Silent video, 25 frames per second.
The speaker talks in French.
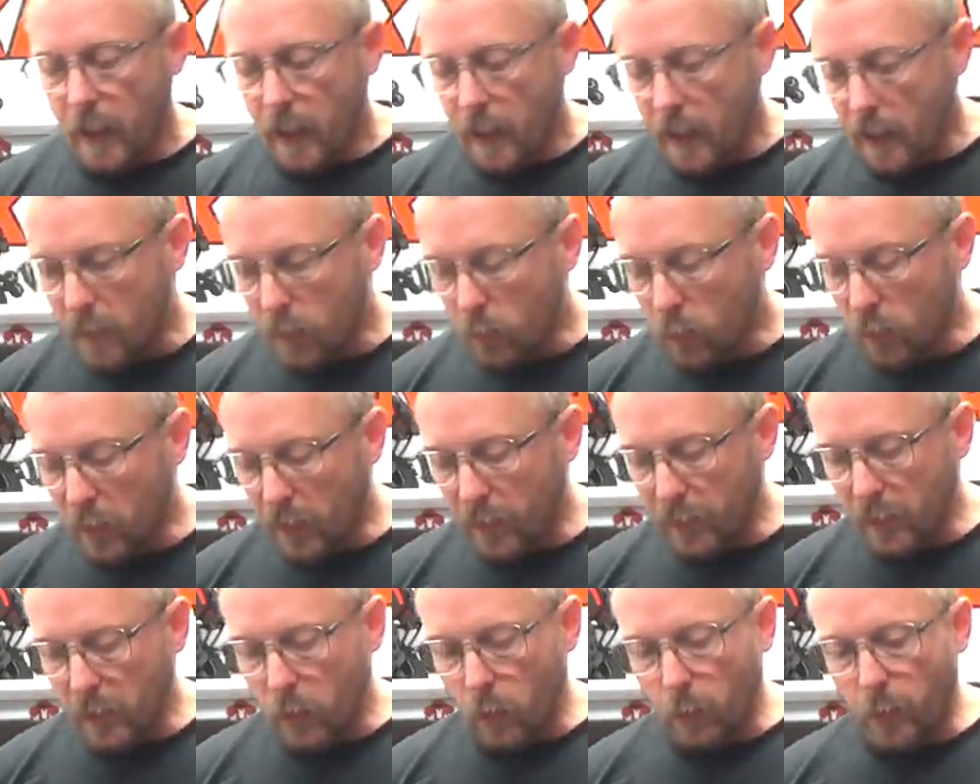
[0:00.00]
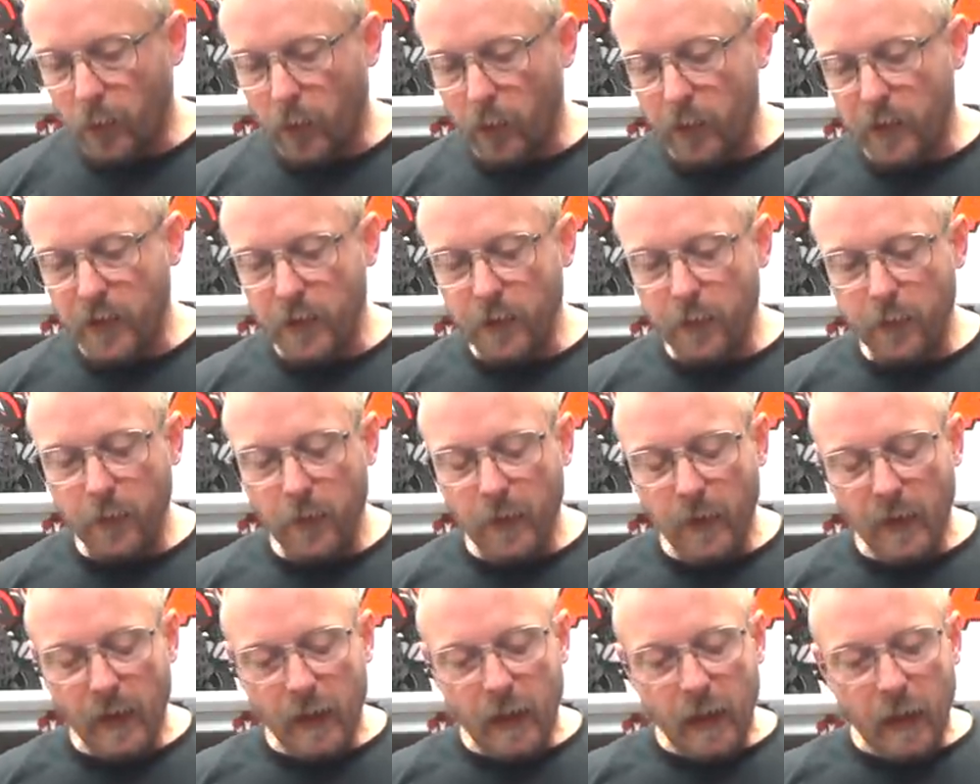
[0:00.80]
Euh, tout à fait compréhensif.
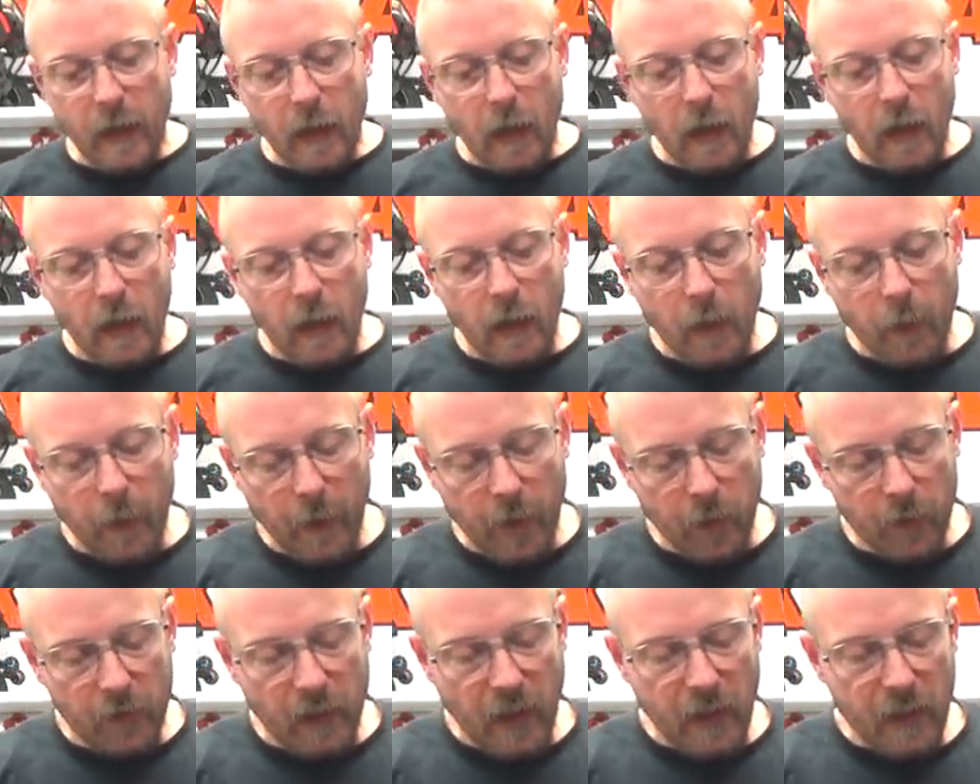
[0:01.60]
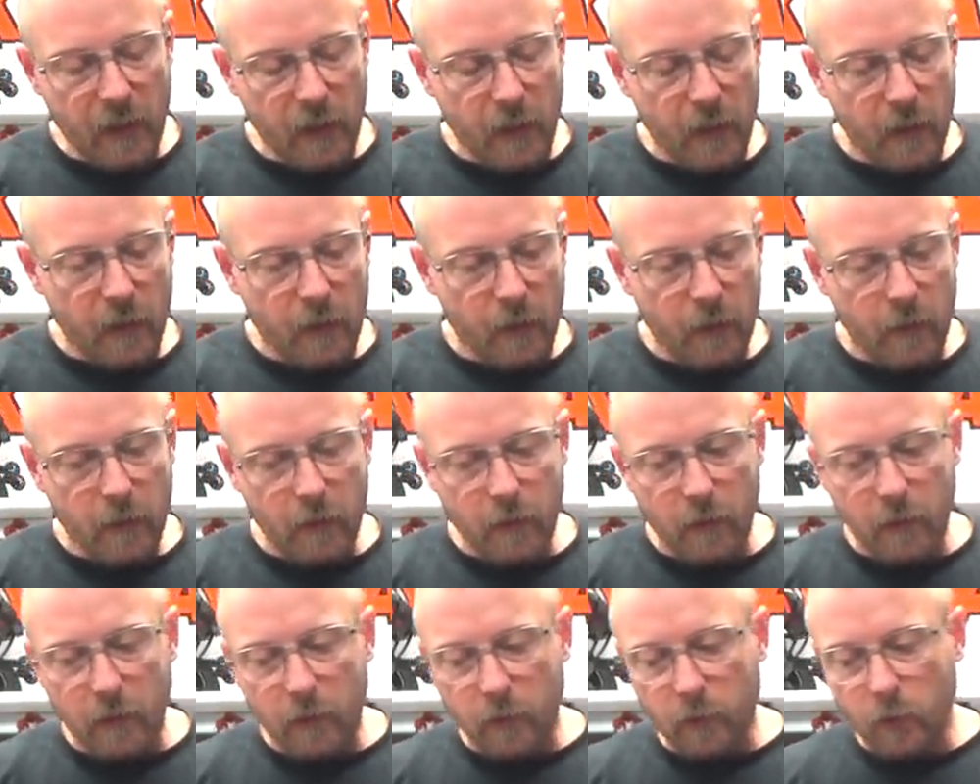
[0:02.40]
après, en taille,
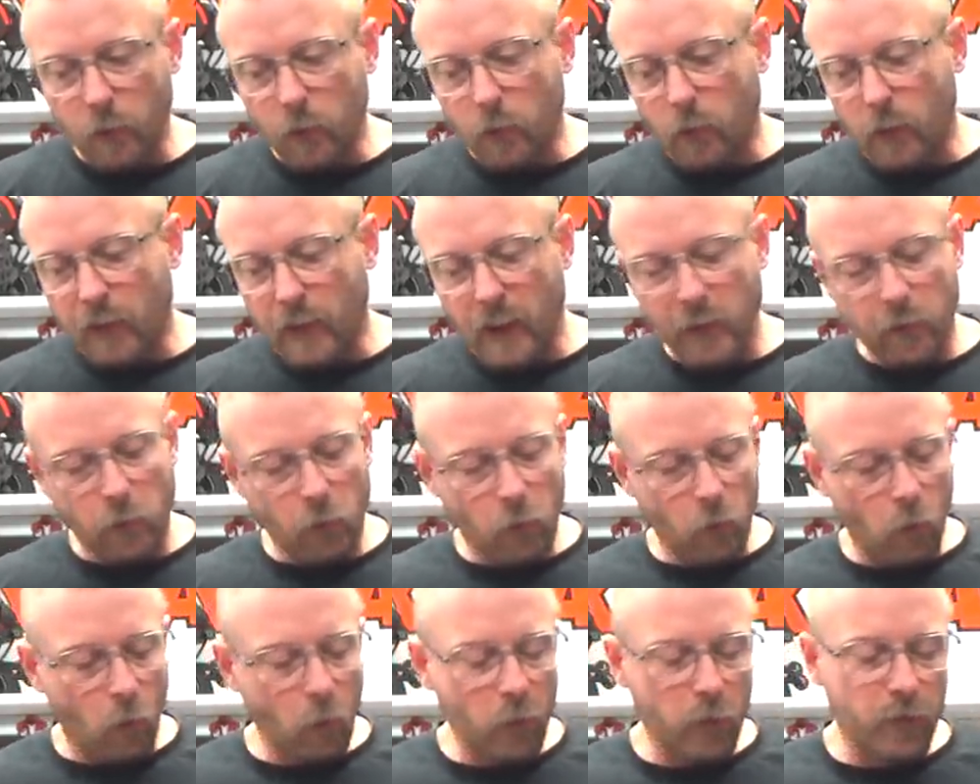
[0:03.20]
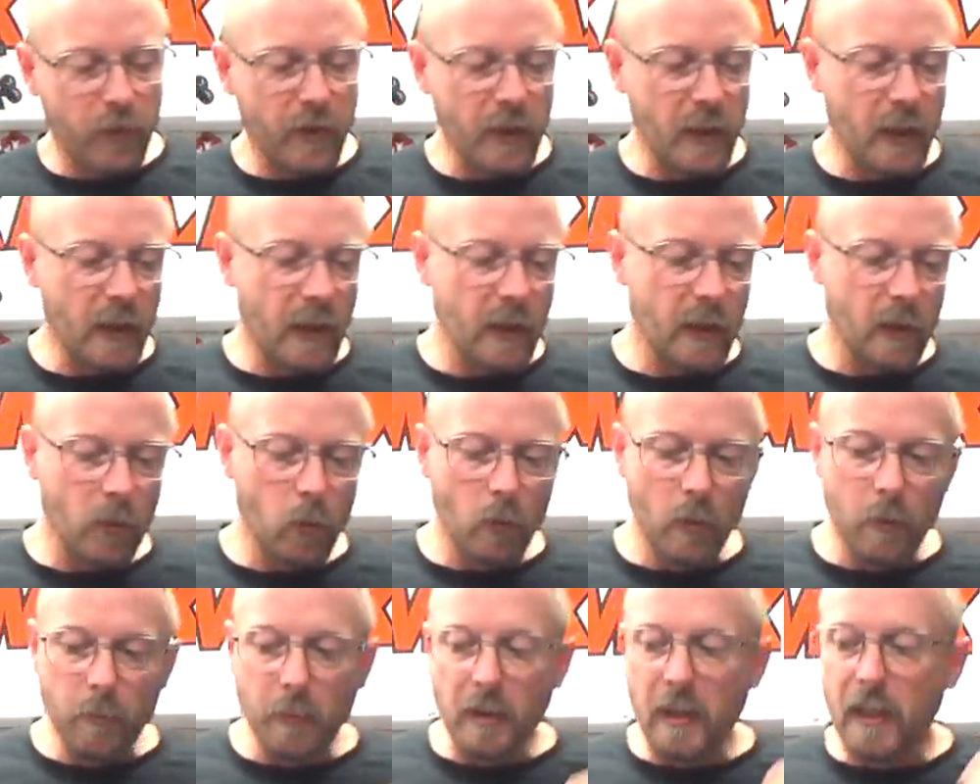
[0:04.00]
en autre taille, tu trouves des
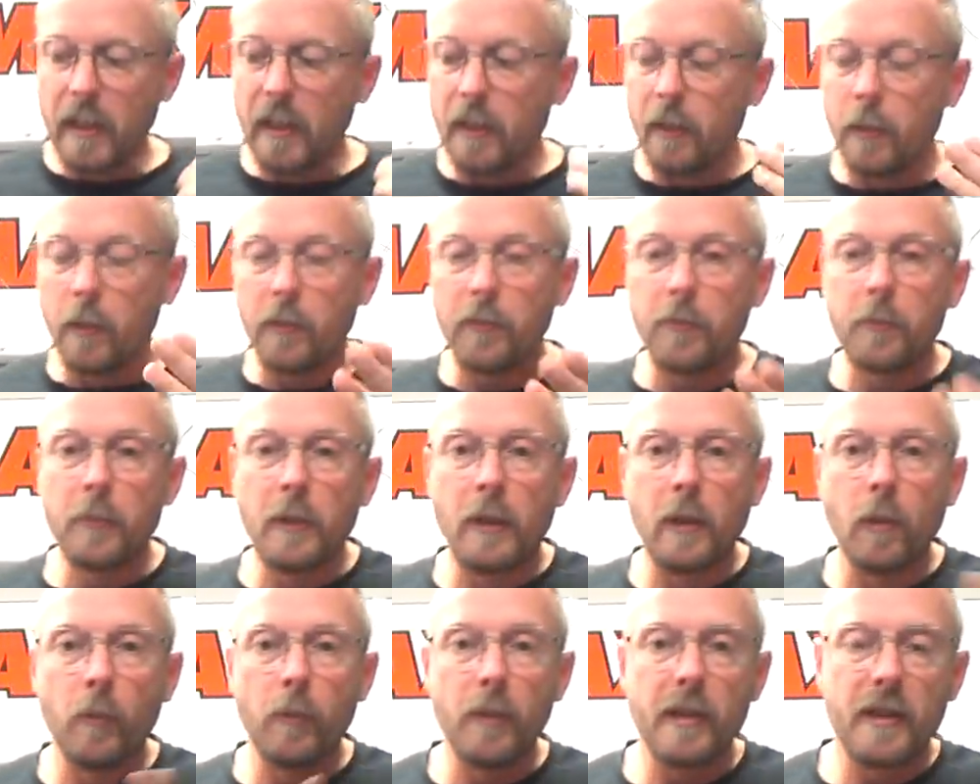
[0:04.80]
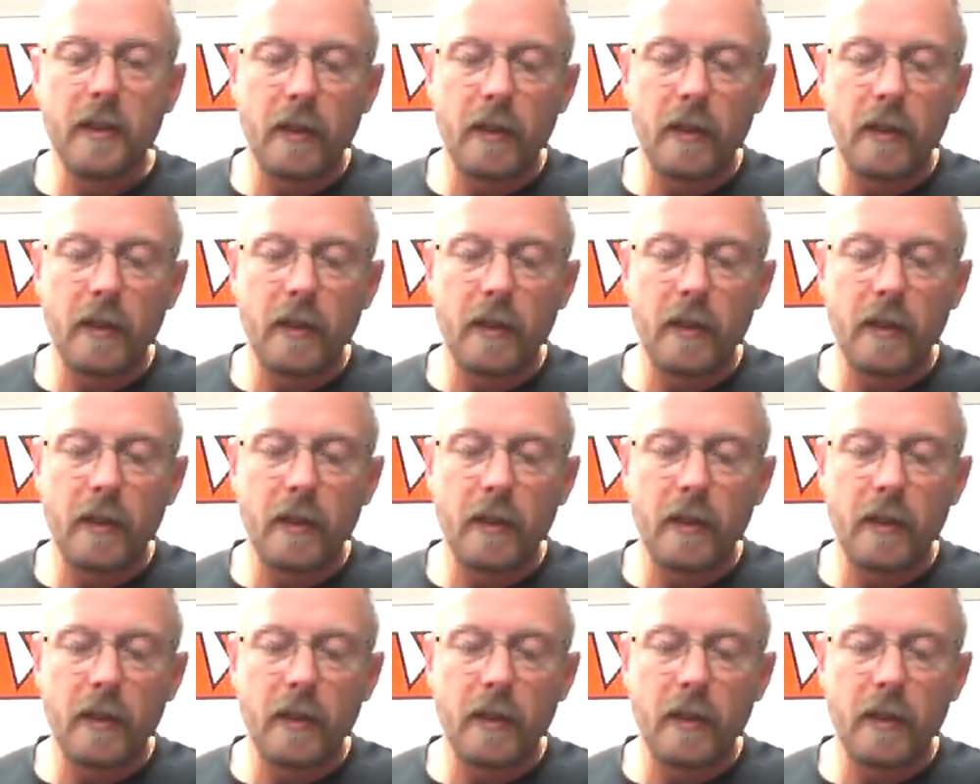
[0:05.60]
8000, 9000. Hobbit